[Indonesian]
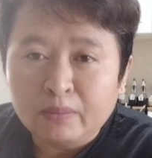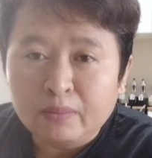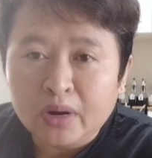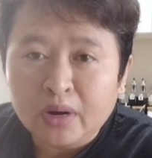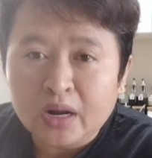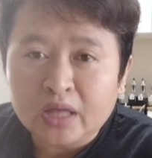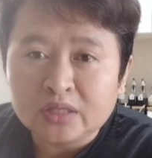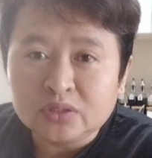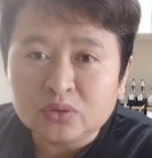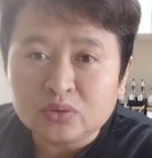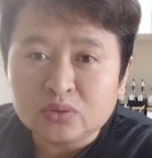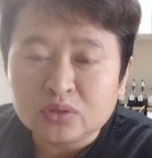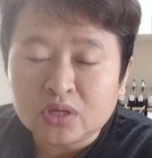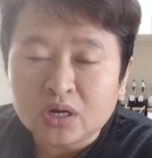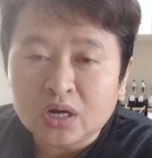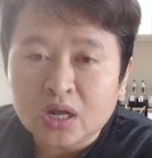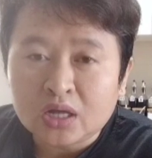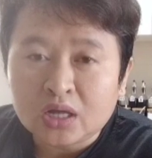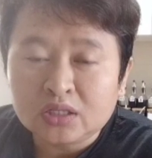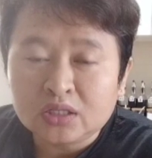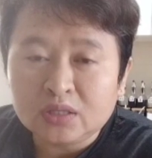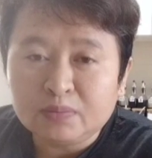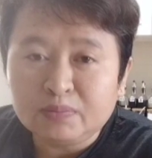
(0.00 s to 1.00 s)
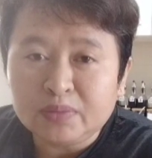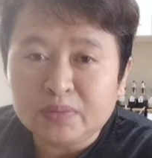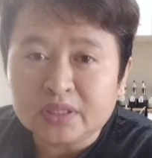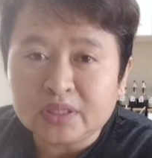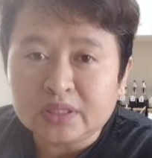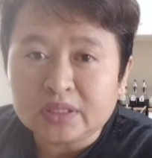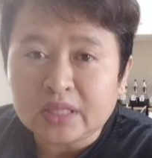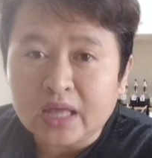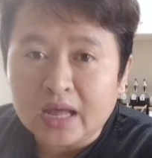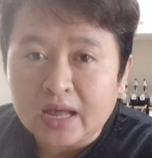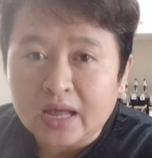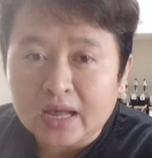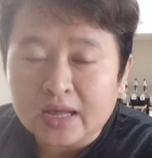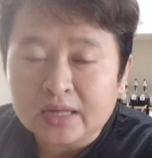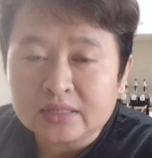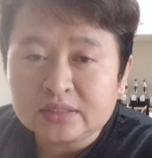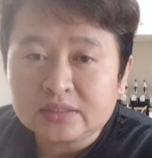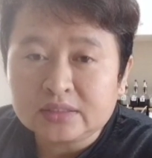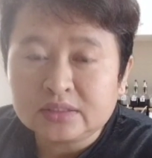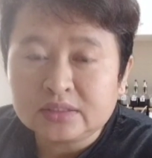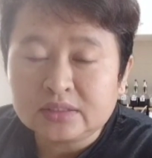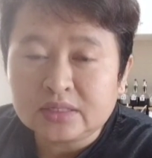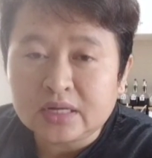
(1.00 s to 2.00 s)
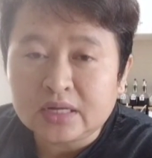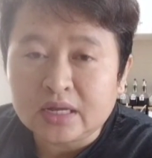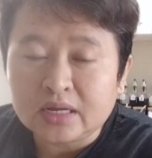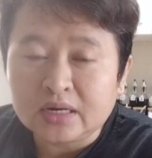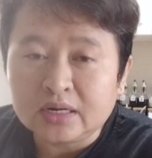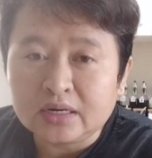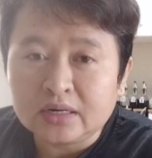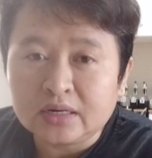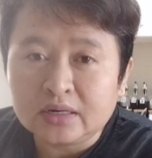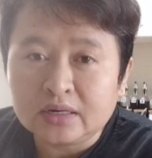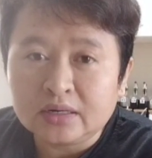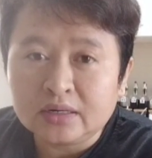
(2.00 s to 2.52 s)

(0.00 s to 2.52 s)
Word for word: melanjutkan aktivitas dan